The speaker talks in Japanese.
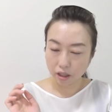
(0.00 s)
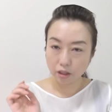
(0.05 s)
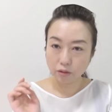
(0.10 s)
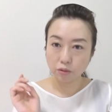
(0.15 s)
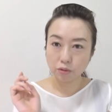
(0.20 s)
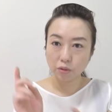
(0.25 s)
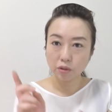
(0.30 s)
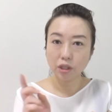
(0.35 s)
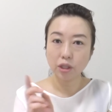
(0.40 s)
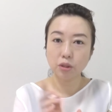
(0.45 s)
あ
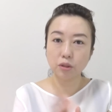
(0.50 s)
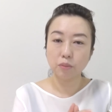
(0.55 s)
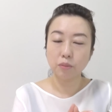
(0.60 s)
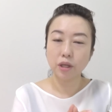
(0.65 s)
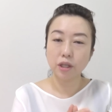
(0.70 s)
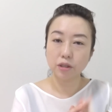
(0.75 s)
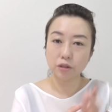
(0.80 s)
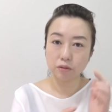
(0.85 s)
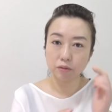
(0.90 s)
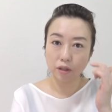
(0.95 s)
の時の
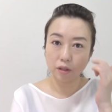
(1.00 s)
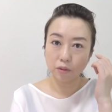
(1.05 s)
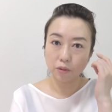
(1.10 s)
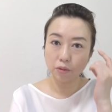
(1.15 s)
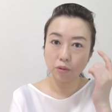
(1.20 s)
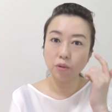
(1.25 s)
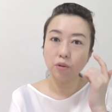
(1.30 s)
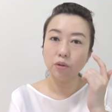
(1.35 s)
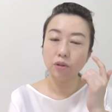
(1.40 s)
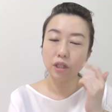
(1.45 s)
メイクは
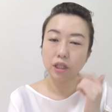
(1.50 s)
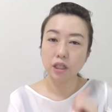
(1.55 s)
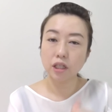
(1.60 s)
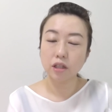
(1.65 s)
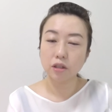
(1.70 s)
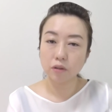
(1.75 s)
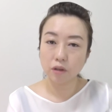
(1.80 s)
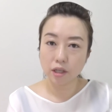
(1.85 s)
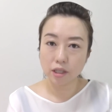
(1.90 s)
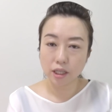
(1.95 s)
この
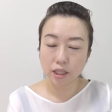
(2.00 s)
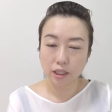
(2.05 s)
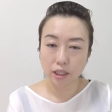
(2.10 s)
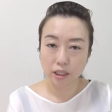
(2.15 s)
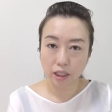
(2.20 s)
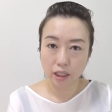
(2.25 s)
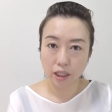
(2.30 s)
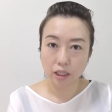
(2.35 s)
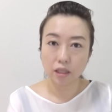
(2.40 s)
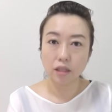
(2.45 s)

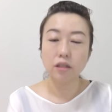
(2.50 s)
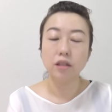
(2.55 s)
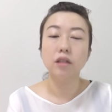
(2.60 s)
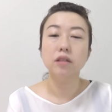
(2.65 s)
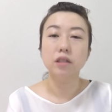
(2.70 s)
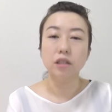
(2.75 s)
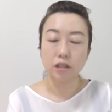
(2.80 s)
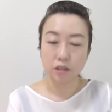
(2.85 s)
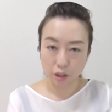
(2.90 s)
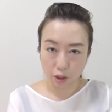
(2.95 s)
リキッドアイライナーだけだった
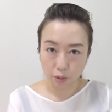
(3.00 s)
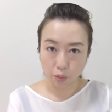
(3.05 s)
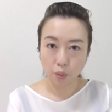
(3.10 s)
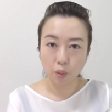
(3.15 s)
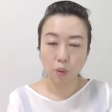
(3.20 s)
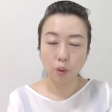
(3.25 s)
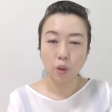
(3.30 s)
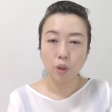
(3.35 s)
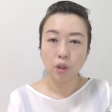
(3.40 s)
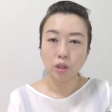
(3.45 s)
んですけ
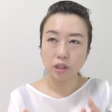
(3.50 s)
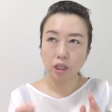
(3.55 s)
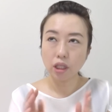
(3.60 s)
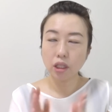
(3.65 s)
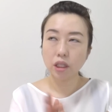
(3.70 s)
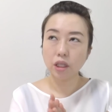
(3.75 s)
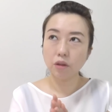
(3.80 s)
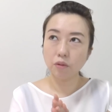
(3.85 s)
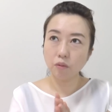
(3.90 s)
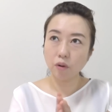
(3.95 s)
ど最
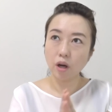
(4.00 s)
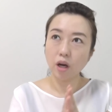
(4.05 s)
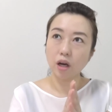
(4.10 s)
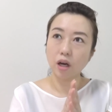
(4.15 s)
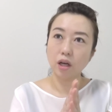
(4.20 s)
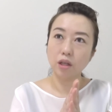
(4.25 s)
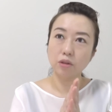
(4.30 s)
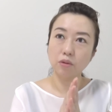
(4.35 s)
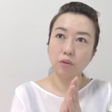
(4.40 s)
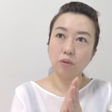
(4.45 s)
近
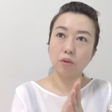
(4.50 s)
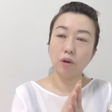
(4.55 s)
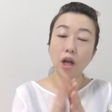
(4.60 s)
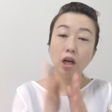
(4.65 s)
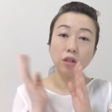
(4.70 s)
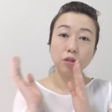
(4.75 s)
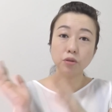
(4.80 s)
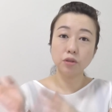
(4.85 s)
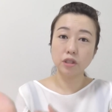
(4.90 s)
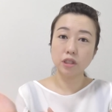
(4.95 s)
はあの
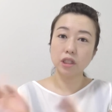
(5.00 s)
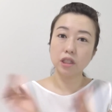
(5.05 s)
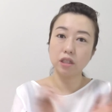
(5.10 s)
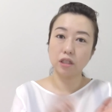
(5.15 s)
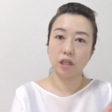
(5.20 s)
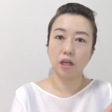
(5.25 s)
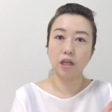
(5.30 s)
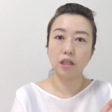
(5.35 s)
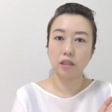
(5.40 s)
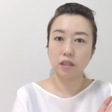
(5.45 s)
ラクシー
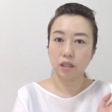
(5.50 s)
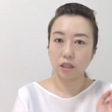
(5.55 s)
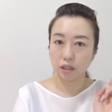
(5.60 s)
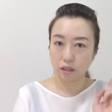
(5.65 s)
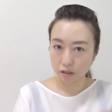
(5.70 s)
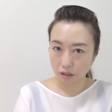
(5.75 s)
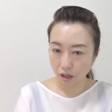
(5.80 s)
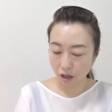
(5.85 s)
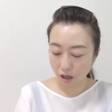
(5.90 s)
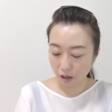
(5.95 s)
に入ってい
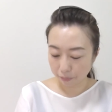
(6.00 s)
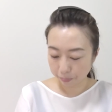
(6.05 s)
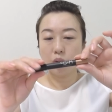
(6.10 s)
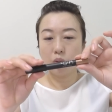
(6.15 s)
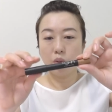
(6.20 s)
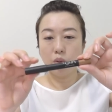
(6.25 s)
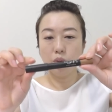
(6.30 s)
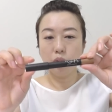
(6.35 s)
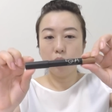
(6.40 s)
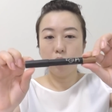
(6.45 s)
た
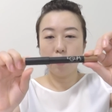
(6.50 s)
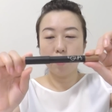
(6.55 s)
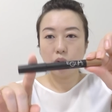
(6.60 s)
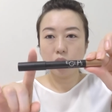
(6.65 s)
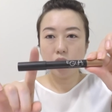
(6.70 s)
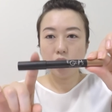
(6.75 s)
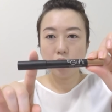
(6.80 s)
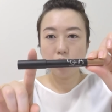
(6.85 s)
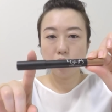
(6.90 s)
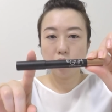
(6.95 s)
この
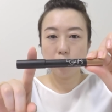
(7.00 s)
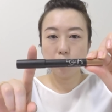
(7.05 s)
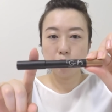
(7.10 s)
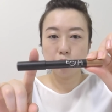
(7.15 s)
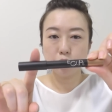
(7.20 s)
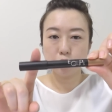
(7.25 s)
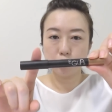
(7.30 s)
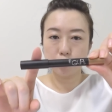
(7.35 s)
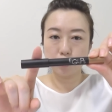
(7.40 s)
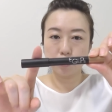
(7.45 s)
E
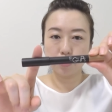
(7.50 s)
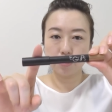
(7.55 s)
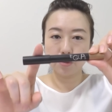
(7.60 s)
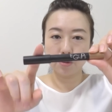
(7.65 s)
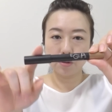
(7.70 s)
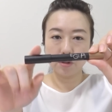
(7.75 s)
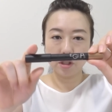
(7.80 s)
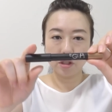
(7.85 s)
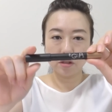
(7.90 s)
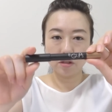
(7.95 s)
グリップス
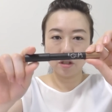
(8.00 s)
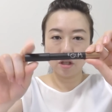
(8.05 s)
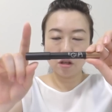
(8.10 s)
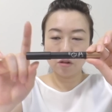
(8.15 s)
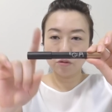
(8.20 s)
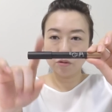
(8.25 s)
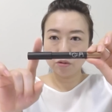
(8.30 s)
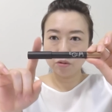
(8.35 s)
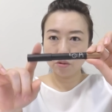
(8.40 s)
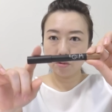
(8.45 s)
ですね
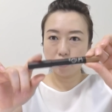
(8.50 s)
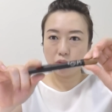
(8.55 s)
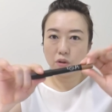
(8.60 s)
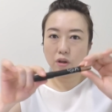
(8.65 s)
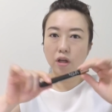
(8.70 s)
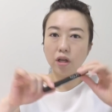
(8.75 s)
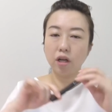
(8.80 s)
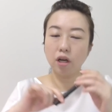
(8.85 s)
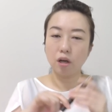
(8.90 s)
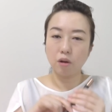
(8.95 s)
ウッドの
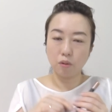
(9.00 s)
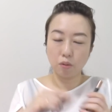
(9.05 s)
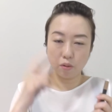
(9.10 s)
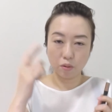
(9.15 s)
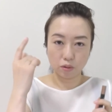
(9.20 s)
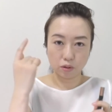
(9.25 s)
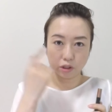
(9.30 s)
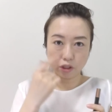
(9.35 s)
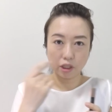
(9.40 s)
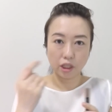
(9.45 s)
カラー
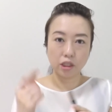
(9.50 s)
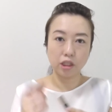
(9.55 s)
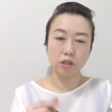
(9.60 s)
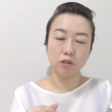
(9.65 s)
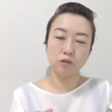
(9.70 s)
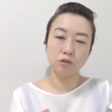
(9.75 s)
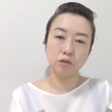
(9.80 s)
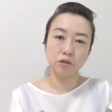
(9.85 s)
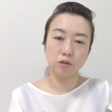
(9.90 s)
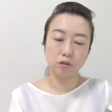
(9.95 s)
を下に
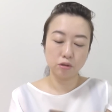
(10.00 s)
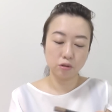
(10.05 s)
塗る